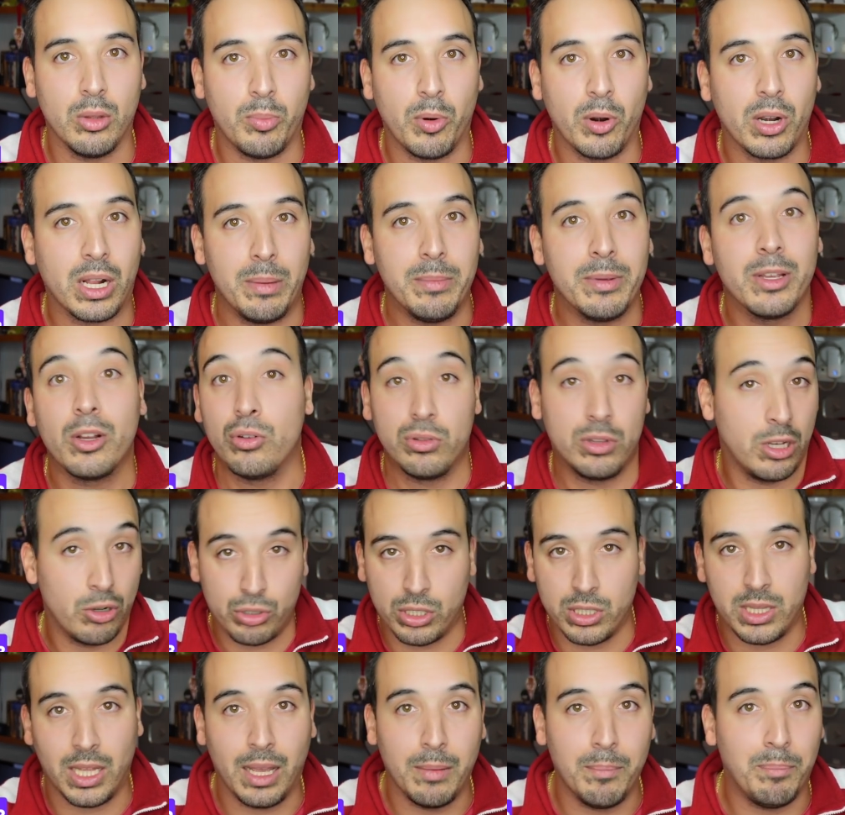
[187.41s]
por el camino contra los
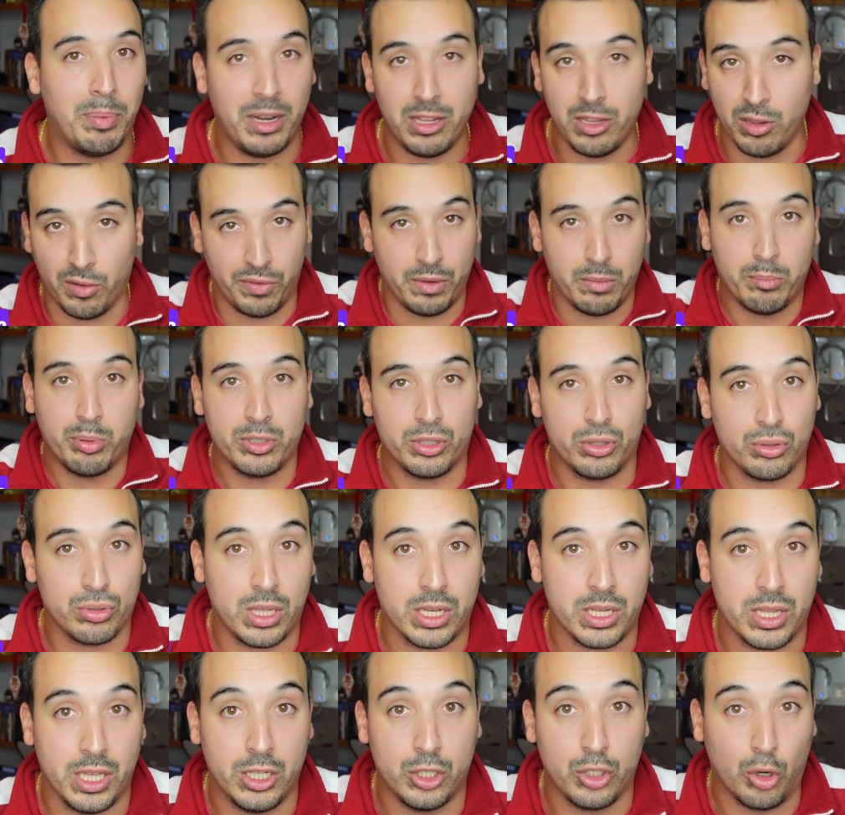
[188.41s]
que están en playoff y en puestos de
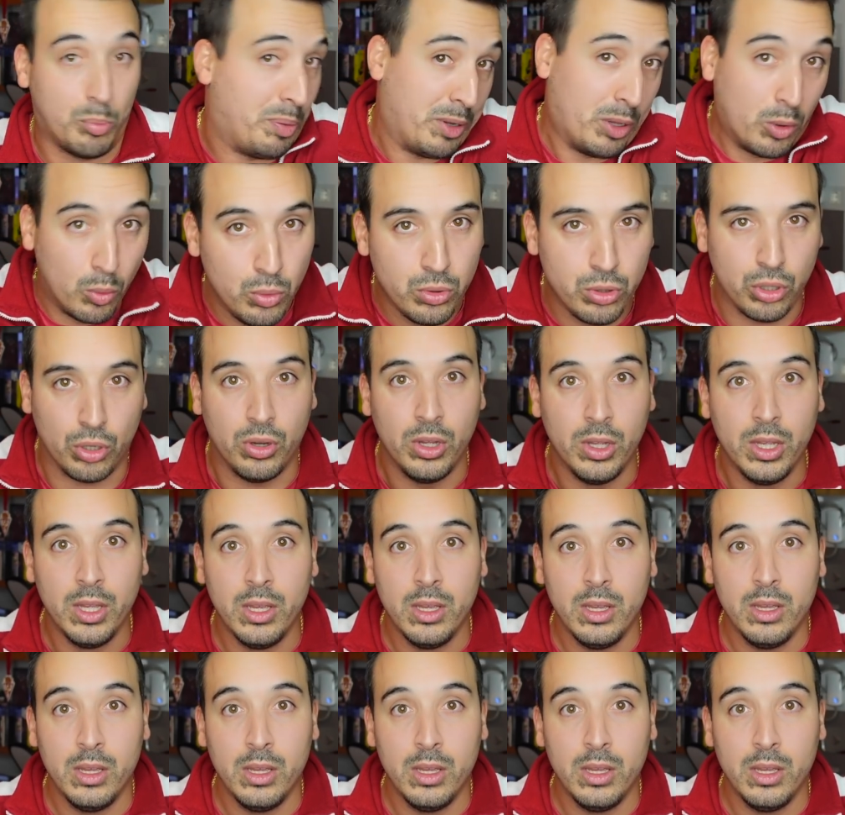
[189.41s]
ascenso? Pregunto.